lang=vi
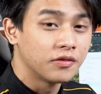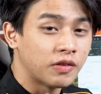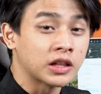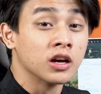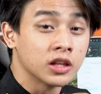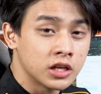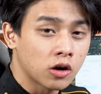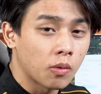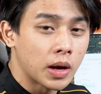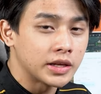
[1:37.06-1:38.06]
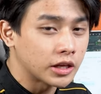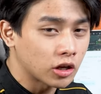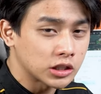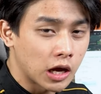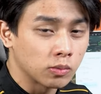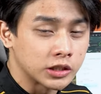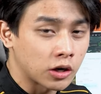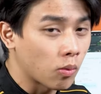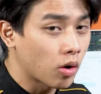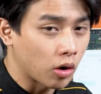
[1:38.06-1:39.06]
Và thường thì những con main dành cho sale sẽ
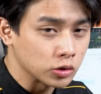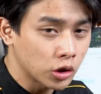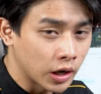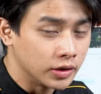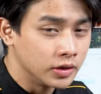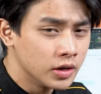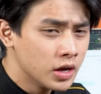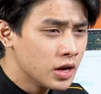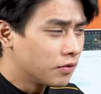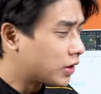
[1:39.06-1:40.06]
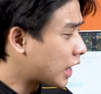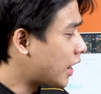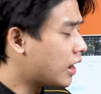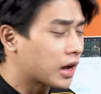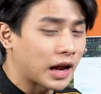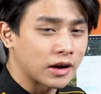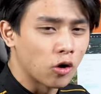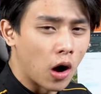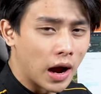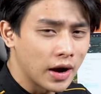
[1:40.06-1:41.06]
không có cổ xuất hình. Vì thế nên là cạc
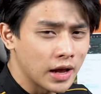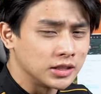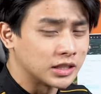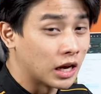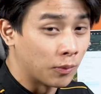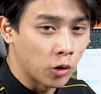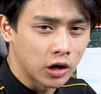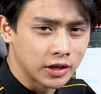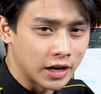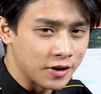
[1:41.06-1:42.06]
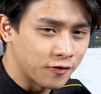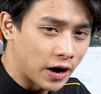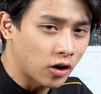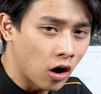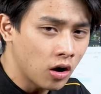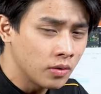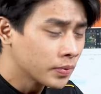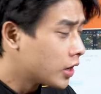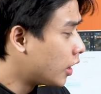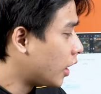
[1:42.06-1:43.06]
đồ họa ở đây sẽ là một linh kiện phải có.
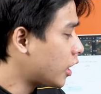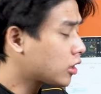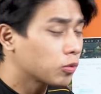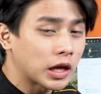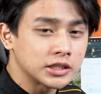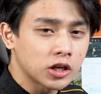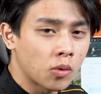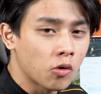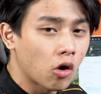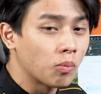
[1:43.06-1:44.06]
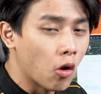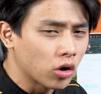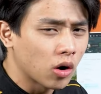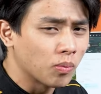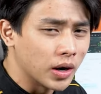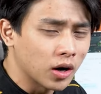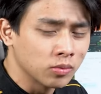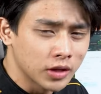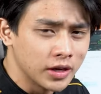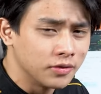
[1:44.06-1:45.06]
Ở đây chúng ta sẽ có một con 1070
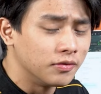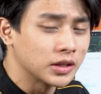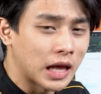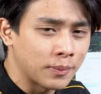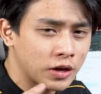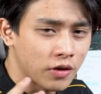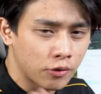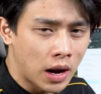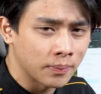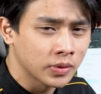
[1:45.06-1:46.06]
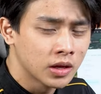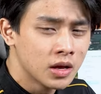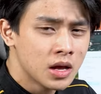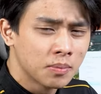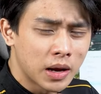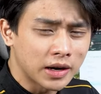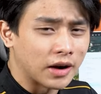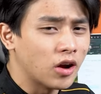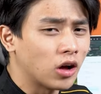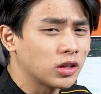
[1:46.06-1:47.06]
Ti với 8GB RAM. Bên
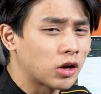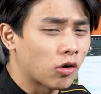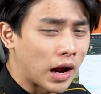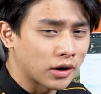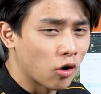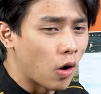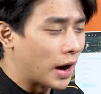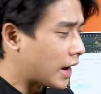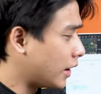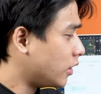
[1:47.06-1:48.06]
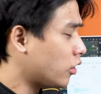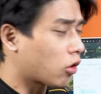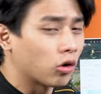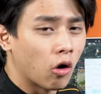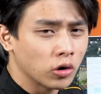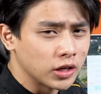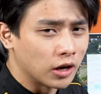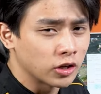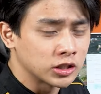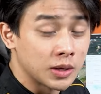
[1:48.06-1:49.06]
cạnh đó thì con cạc đồ họa này nó còn hỗ
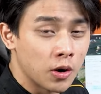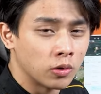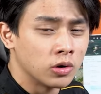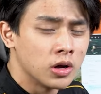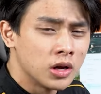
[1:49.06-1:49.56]
trợ cho CPU